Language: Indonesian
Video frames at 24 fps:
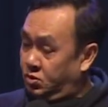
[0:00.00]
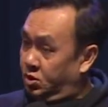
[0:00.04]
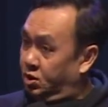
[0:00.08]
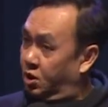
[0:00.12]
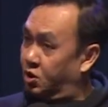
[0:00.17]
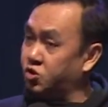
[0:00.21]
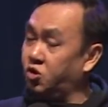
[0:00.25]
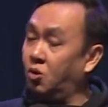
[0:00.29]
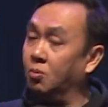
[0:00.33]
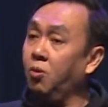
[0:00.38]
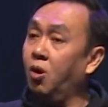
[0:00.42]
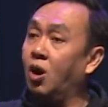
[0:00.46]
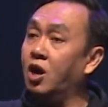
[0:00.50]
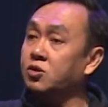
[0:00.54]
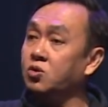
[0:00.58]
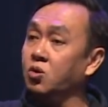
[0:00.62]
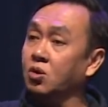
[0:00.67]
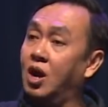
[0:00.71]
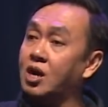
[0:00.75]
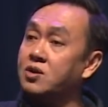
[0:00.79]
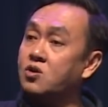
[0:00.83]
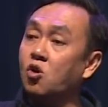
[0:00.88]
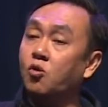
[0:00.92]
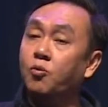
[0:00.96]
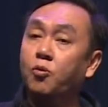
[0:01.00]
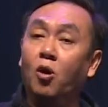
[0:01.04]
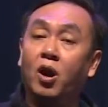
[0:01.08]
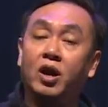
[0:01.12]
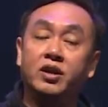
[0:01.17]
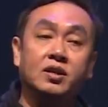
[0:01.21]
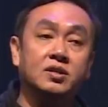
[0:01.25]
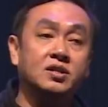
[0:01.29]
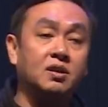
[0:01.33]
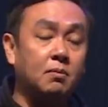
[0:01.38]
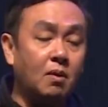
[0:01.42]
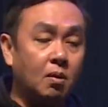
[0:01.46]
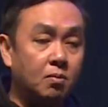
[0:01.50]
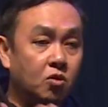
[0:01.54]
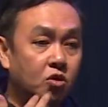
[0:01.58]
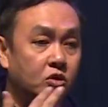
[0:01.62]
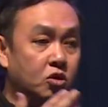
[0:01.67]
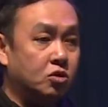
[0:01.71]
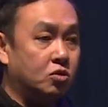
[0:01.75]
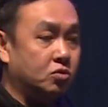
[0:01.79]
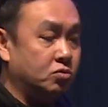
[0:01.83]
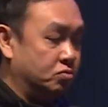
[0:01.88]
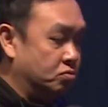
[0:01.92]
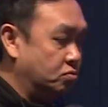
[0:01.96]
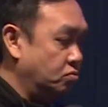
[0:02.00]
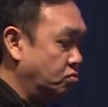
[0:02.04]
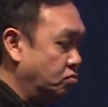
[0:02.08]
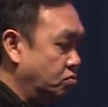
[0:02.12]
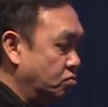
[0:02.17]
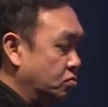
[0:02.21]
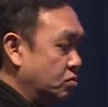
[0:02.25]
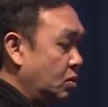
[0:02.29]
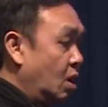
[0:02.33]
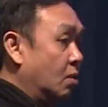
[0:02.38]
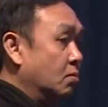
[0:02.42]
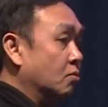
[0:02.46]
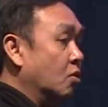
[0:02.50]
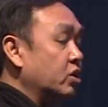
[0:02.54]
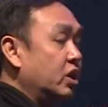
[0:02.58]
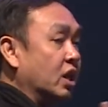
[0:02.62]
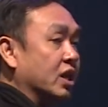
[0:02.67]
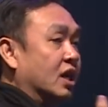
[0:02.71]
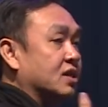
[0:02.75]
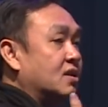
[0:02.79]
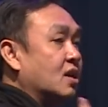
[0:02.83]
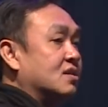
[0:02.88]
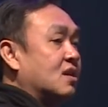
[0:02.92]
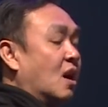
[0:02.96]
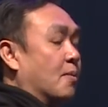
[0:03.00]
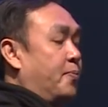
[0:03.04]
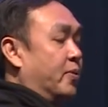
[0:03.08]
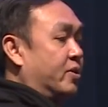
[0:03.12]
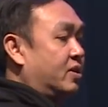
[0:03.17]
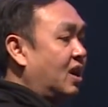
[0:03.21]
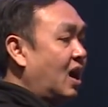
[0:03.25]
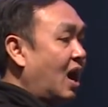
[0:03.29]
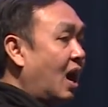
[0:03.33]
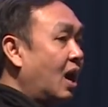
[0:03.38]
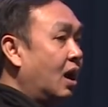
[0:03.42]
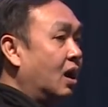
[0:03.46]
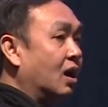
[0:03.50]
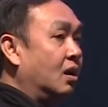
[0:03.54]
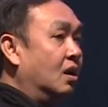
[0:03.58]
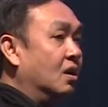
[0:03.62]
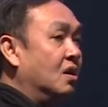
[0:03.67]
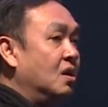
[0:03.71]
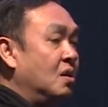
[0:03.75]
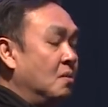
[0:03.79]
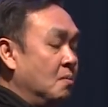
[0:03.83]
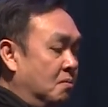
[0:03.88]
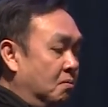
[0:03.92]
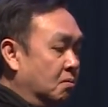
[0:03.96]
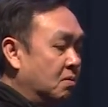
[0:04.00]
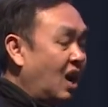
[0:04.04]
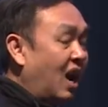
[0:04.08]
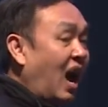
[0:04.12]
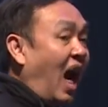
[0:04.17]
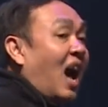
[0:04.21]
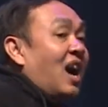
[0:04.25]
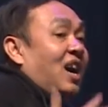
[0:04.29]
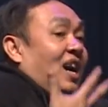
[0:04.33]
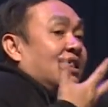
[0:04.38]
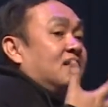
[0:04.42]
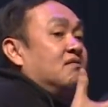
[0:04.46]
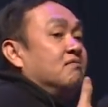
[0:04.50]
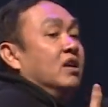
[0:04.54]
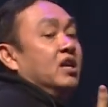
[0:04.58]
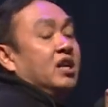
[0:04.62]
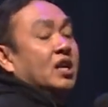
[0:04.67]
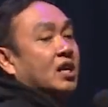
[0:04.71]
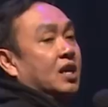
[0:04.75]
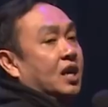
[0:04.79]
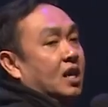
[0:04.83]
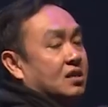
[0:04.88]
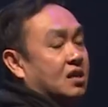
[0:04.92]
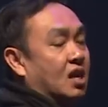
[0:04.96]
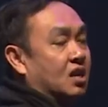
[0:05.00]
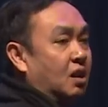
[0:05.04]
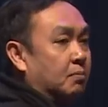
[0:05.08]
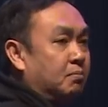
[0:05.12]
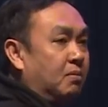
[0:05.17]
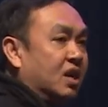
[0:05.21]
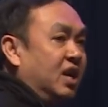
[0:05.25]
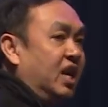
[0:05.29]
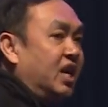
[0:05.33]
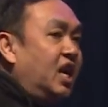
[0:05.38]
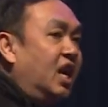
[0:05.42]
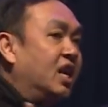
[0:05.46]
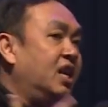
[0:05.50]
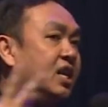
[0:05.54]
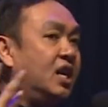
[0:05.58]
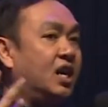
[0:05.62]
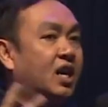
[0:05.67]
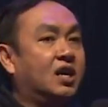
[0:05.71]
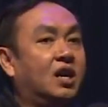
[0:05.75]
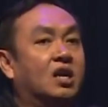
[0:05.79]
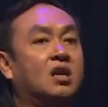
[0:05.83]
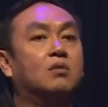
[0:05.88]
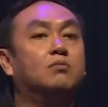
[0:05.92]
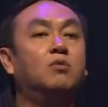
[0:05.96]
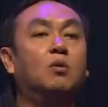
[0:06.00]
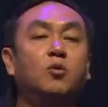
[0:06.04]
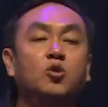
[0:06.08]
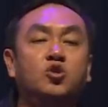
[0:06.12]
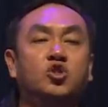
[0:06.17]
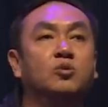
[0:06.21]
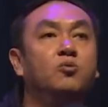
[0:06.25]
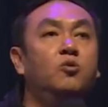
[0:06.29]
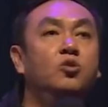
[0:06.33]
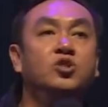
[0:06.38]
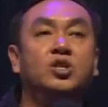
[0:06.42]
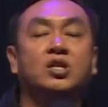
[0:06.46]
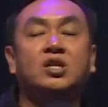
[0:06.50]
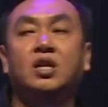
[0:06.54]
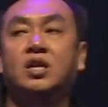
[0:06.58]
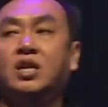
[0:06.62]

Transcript: Kesombongan itu nggak ada hubungannya sama mulut. Mungkin kita tidak pernah mengangkat diri kita dan meninggikan dan memuji-muji